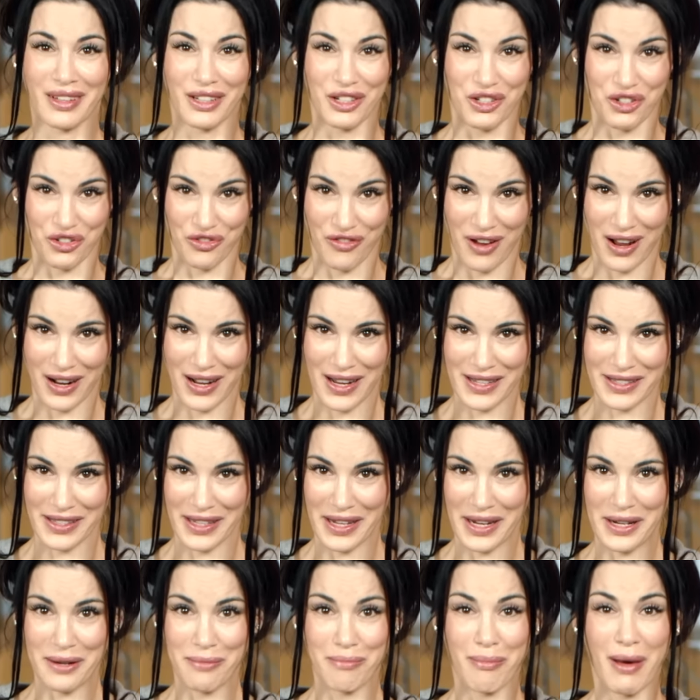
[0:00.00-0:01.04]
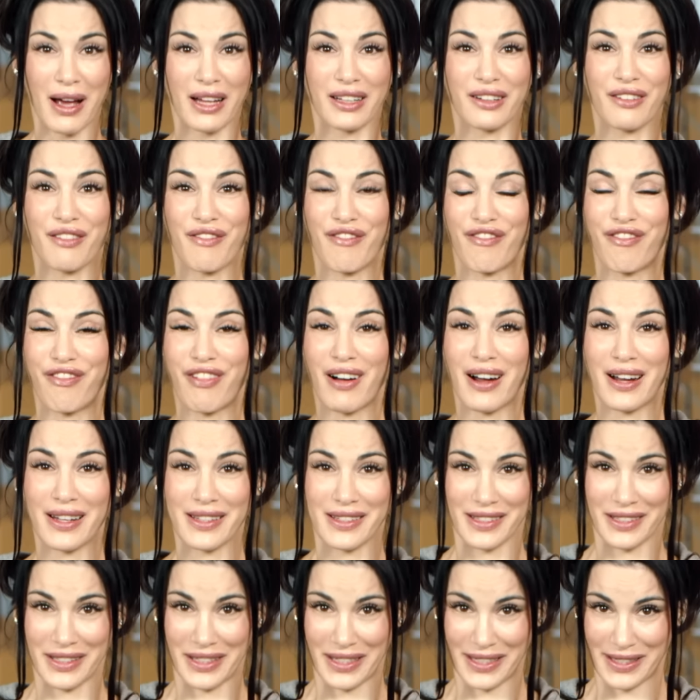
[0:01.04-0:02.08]
Schwanger sein macht
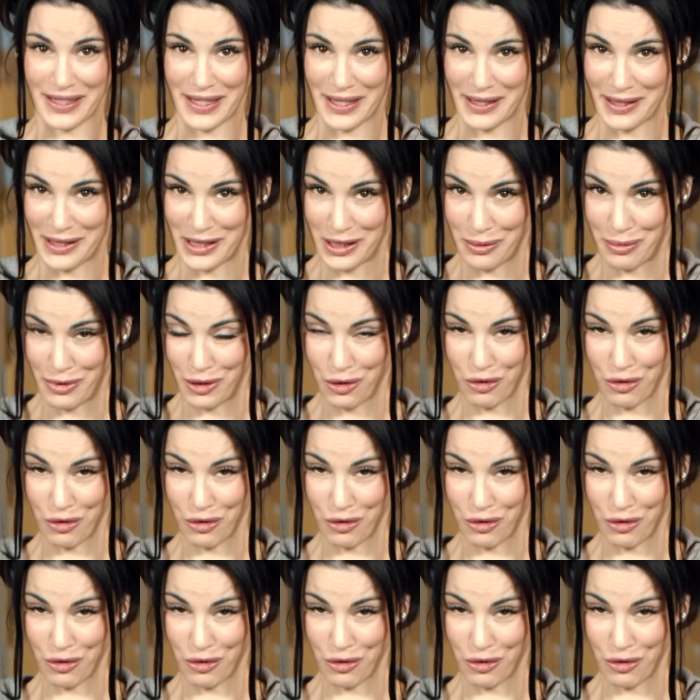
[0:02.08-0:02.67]
wahnsinnig sensibel.